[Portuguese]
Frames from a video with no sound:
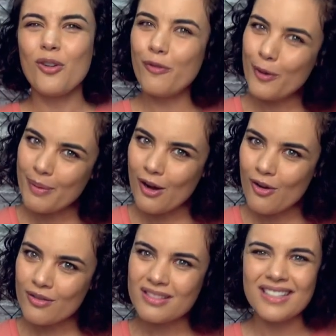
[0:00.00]
Foi para
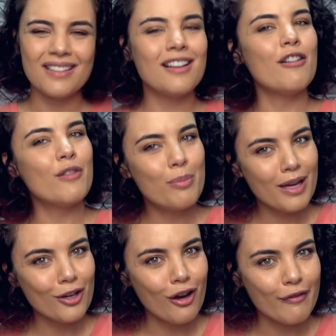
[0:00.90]
11? Não, vamos
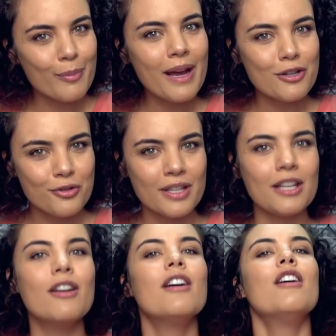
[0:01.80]
para 9, vamos ganhar
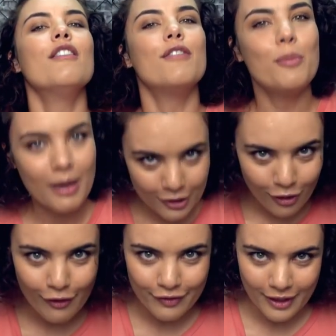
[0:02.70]
joguinho. Vamos para 9,